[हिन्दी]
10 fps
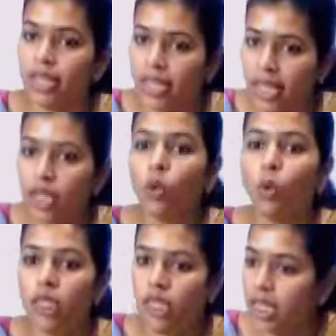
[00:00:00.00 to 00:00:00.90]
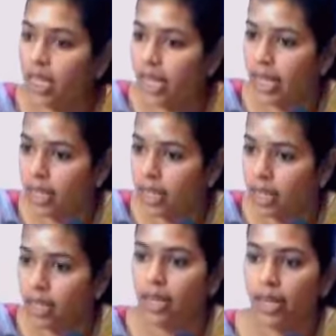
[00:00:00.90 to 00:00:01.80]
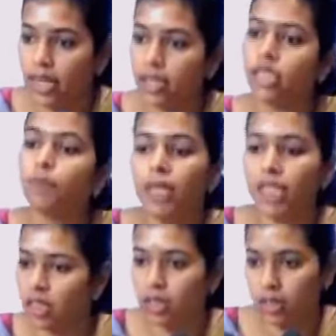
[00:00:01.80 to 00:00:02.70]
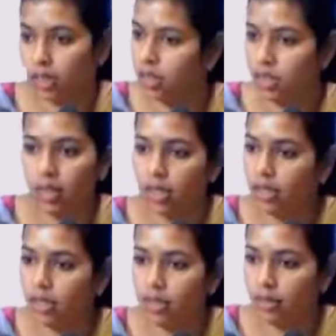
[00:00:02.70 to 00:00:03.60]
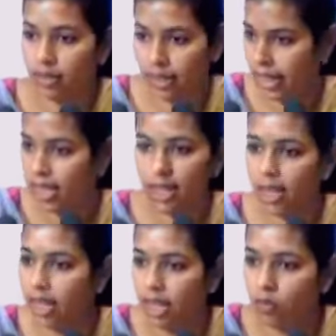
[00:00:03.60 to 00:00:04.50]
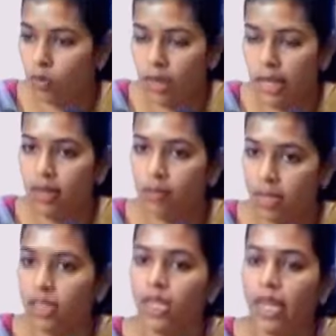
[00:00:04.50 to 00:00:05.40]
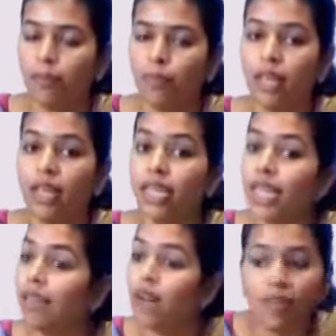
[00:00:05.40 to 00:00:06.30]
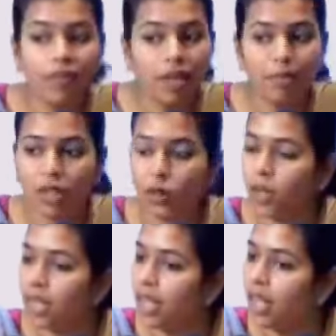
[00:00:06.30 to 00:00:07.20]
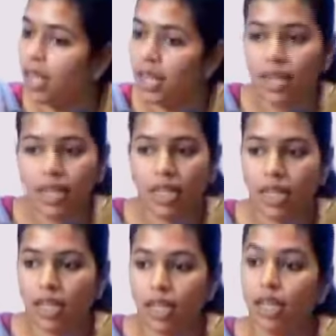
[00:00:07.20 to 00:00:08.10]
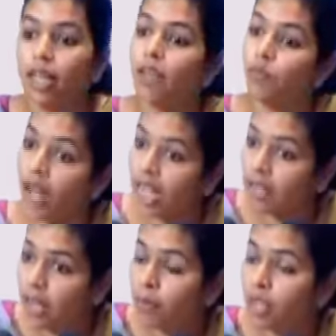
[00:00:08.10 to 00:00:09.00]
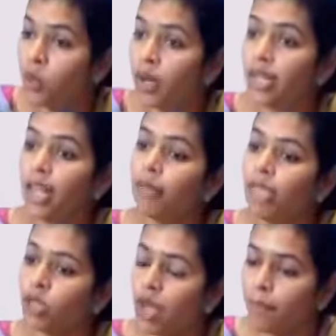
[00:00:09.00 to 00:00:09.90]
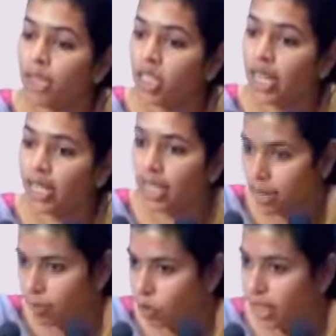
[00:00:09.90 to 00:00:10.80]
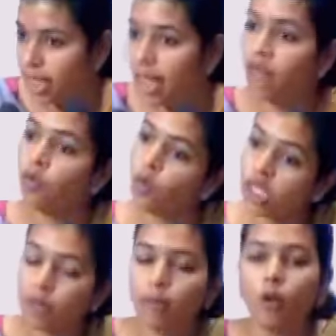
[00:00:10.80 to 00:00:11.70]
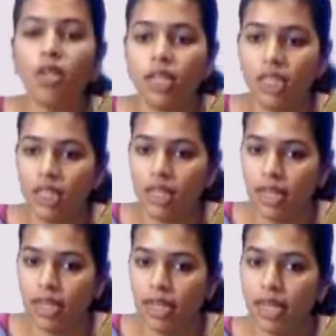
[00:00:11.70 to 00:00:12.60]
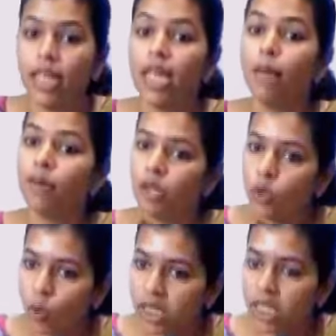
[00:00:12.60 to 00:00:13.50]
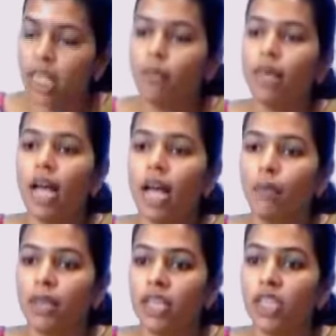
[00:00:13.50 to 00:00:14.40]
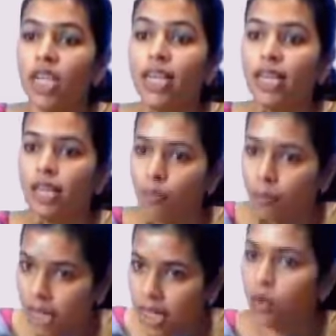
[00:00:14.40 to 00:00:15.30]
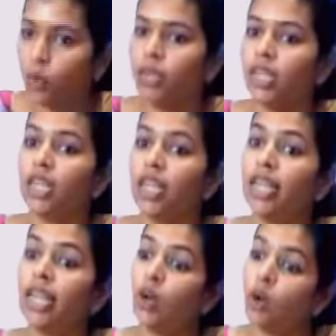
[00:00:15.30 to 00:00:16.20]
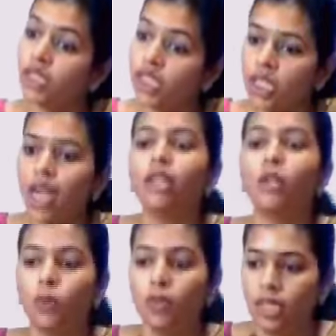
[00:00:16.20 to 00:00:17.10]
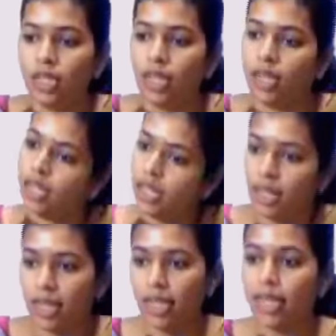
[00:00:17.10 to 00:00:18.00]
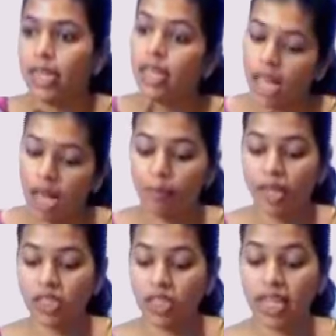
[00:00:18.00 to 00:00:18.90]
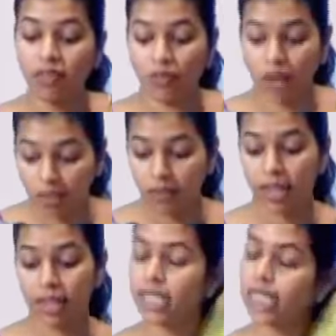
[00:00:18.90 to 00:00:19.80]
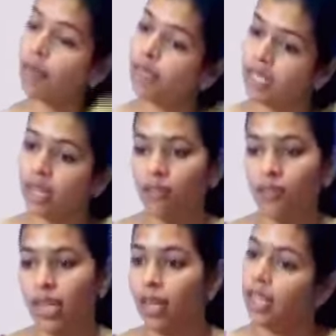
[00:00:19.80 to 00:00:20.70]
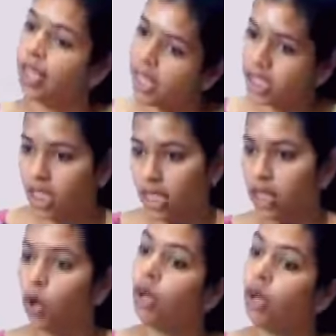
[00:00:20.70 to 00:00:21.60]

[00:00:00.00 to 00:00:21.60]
ये गोष्ठी है एक स्पीच देने का एक वो है मंच है ये वाद विवाद प्रतियोगिता नहीं थी वाद विवाद प्रतियोगिता में जो आपने शैली बोली है वो उसमें बहुत अच्छी लगेगी पर गोष्ठी में आपकी शैली गंभीर होनी चाहिए और शांत होनी चाहिए ठीक है आपकी शैली वाद विवाद के हिसाब से काफ़ी अच्छी थी और